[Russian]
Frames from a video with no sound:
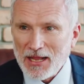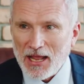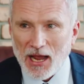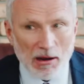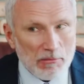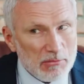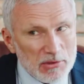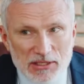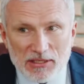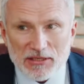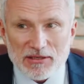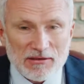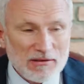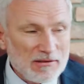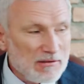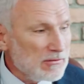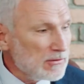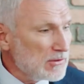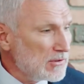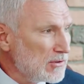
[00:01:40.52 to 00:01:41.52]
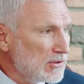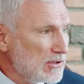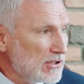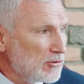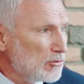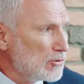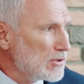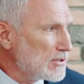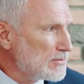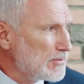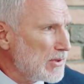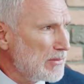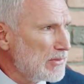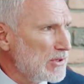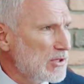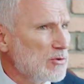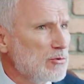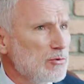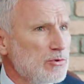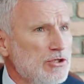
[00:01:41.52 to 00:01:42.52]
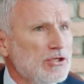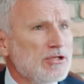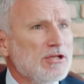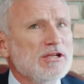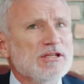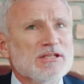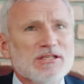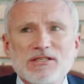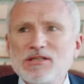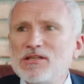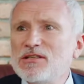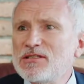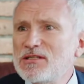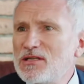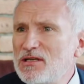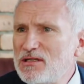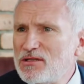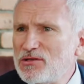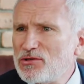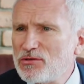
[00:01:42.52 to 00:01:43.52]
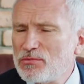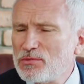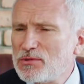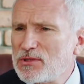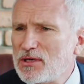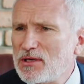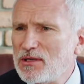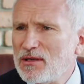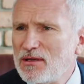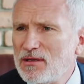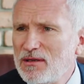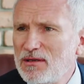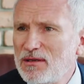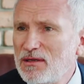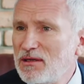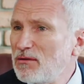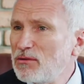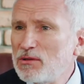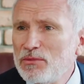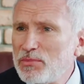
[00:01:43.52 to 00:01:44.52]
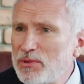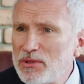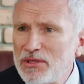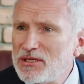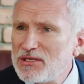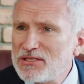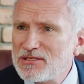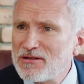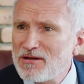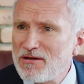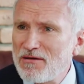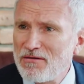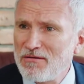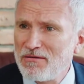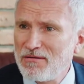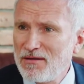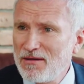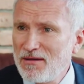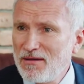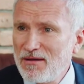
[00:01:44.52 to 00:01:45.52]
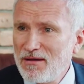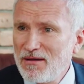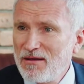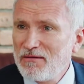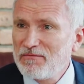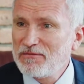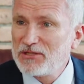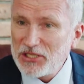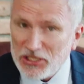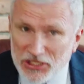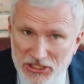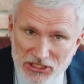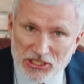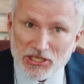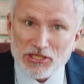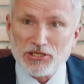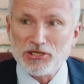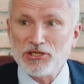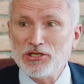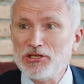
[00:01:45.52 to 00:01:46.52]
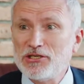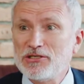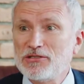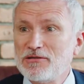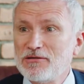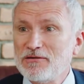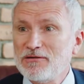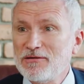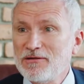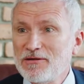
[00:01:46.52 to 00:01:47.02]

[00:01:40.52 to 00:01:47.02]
А мы, у нас памятник учительницы день стоит еще в стране? Я, например, не знаю. В Дагестане есть.